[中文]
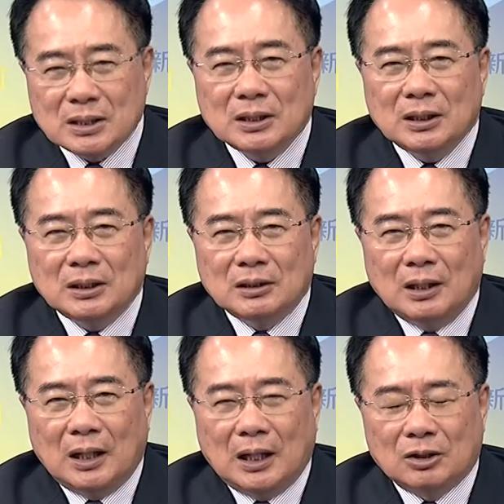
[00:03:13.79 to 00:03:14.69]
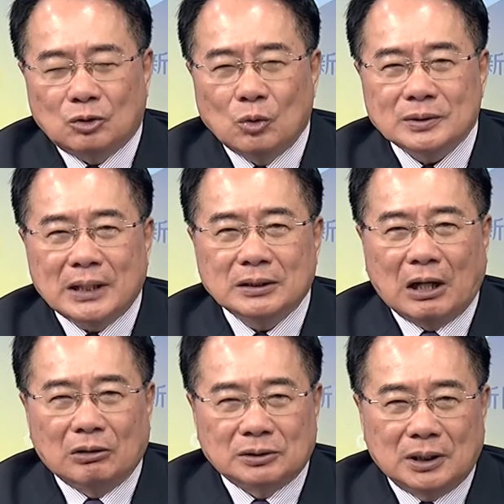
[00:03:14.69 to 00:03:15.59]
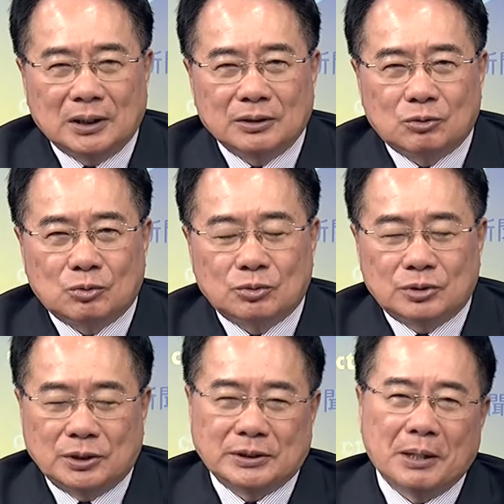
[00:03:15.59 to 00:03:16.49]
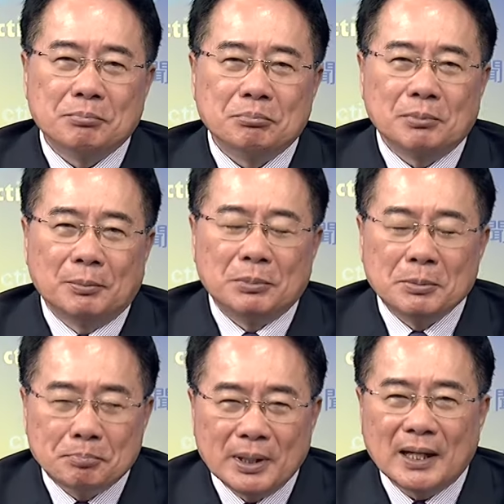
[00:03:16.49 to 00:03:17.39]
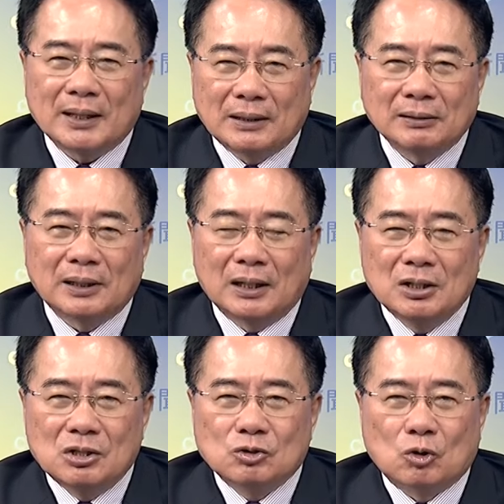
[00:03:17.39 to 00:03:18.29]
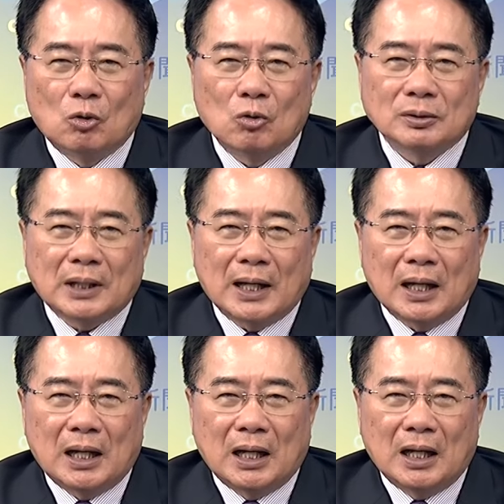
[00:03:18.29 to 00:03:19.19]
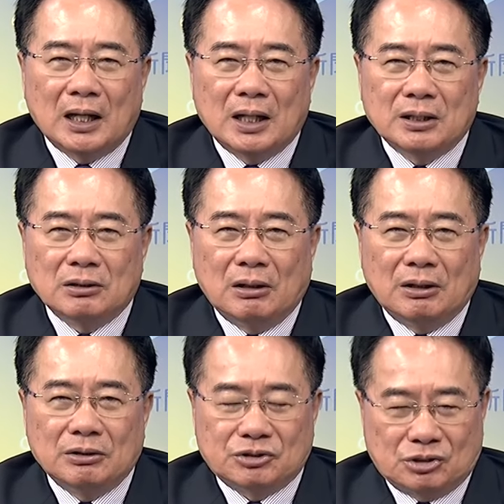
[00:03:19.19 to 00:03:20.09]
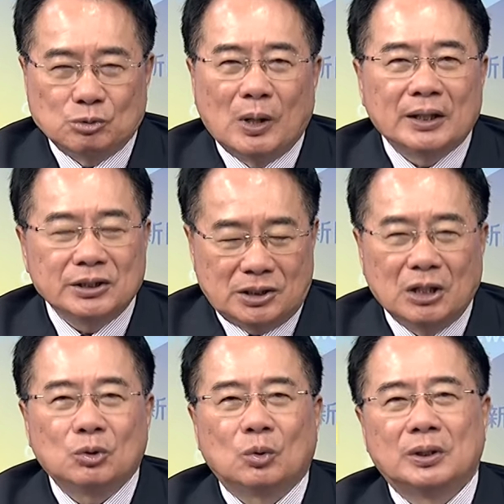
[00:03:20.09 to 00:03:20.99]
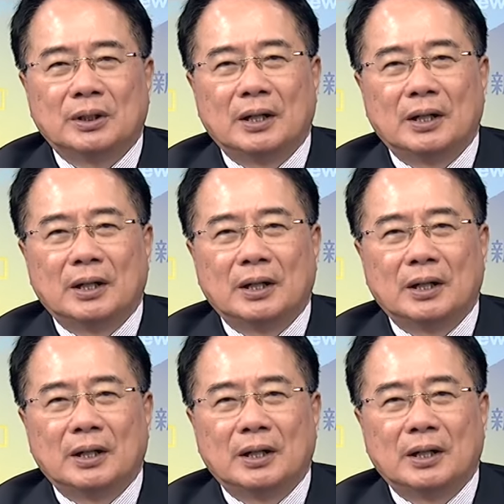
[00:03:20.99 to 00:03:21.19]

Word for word: 个啊东山岛的这些民兵啊等等，总共大概呃死亡一千多个人